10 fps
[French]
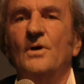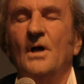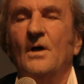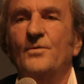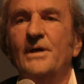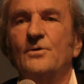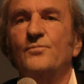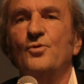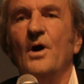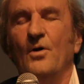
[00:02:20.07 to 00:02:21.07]
Vous voyez
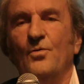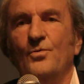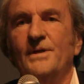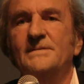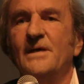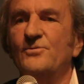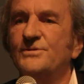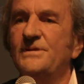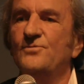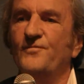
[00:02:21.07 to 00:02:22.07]
comme quoi on essaye
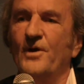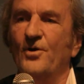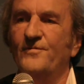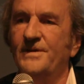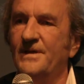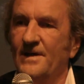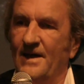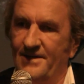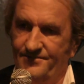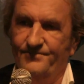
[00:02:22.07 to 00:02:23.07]
aussi de nous faire revenir
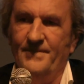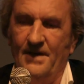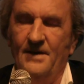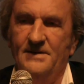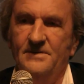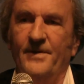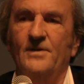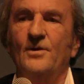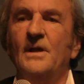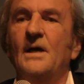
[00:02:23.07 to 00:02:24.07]
là, hein, à ces
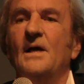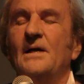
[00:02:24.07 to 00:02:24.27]
périodes.